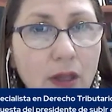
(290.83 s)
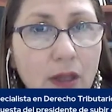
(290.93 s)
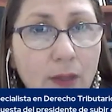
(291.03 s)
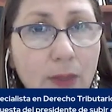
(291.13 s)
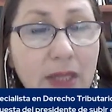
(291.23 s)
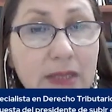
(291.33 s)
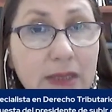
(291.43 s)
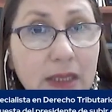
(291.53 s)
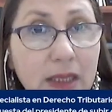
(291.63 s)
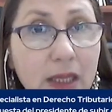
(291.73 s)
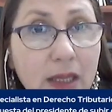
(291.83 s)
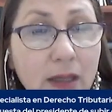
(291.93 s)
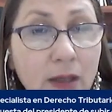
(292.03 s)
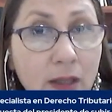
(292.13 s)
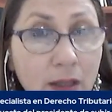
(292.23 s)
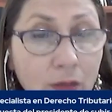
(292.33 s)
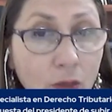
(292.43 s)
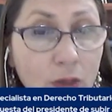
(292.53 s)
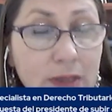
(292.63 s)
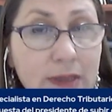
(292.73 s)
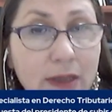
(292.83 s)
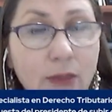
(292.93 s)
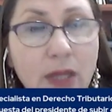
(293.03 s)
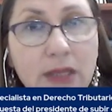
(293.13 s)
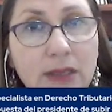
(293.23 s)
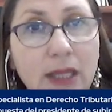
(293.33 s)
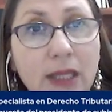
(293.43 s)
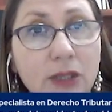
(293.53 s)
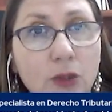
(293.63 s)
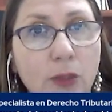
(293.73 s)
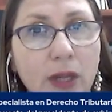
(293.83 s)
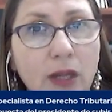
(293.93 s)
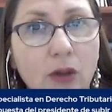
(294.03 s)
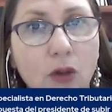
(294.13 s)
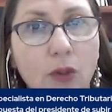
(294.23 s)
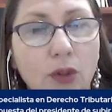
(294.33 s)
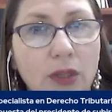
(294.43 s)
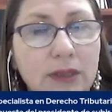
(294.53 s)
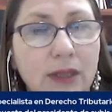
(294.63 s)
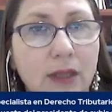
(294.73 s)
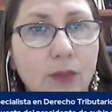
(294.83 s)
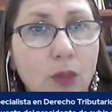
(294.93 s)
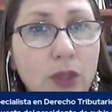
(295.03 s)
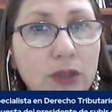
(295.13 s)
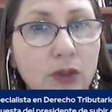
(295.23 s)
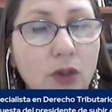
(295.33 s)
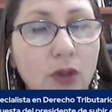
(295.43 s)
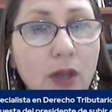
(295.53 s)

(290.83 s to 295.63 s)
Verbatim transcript: eh, parecería eh, todo el sistema está hecho para el cobro de este impuesto,